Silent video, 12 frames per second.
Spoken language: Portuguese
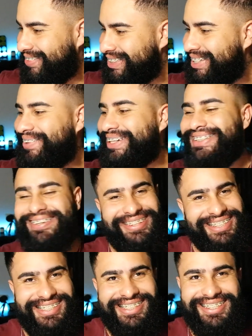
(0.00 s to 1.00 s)
Mas é
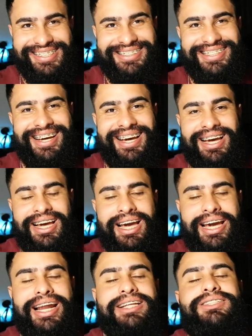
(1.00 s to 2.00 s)
basicamente isso.
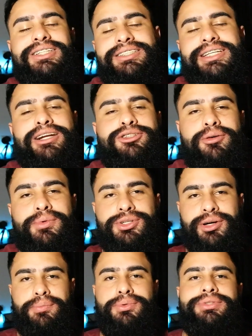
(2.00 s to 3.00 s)
Relato sincero sobre o
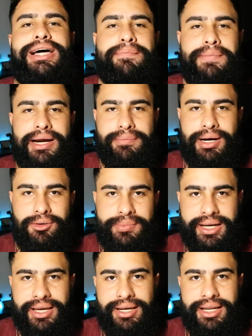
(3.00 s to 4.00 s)
shampoo da Barba Rubra
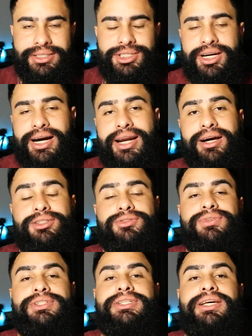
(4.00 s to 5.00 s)
aqui neste canal. Se
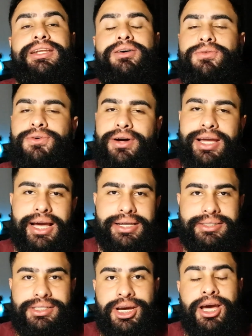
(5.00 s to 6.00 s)
você não
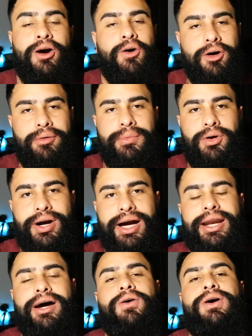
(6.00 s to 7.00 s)
conhece o meu
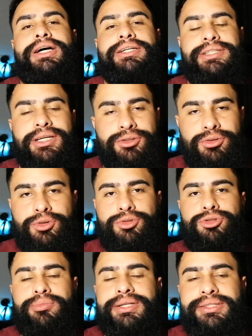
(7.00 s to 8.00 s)
canal, seja no
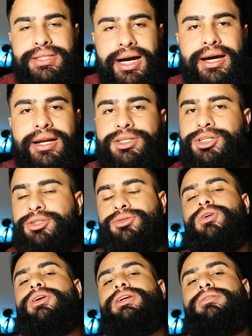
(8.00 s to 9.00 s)
YouTube, Instagram,
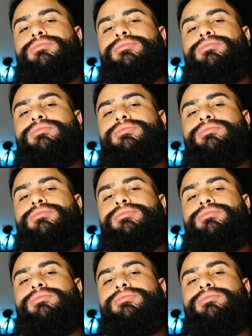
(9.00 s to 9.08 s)
TikTok,